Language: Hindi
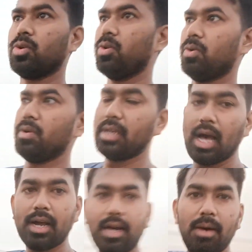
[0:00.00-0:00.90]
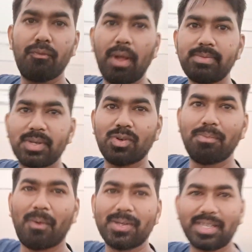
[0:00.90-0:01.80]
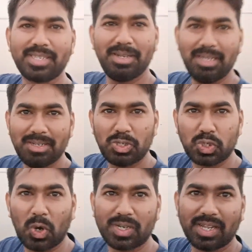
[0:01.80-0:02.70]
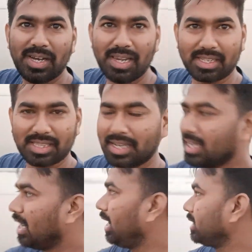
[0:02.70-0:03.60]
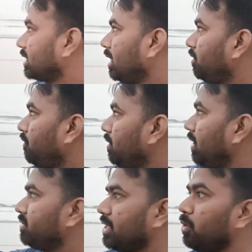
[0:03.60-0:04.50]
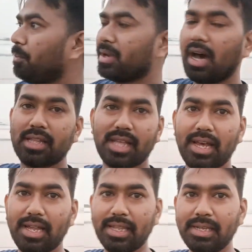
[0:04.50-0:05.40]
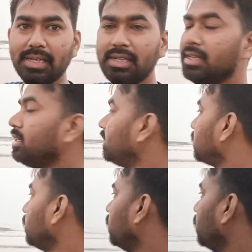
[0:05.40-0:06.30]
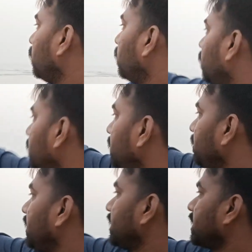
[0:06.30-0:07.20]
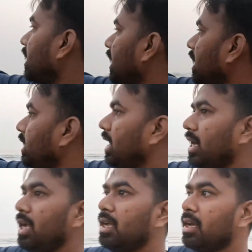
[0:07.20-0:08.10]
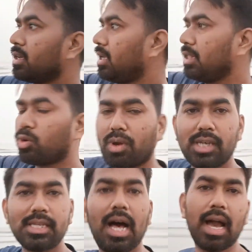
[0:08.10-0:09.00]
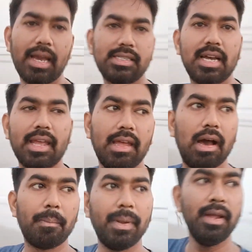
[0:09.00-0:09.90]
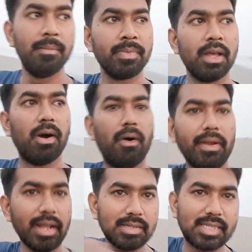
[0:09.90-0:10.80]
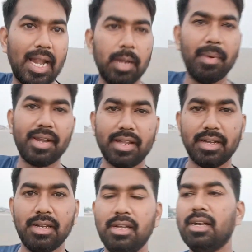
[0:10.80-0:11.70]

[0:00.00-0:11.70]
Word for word: तो यहाँ का वेव्स देखो बहुत ऐसे ही शॉर्ट लगता है कि हाँ इसका वेव ज़्यादा ऊपर आता है नहीं तो जिसका कहना ये है कि थोड़ा सा आगे जाके यहाँ पे और एक सैंड बेड है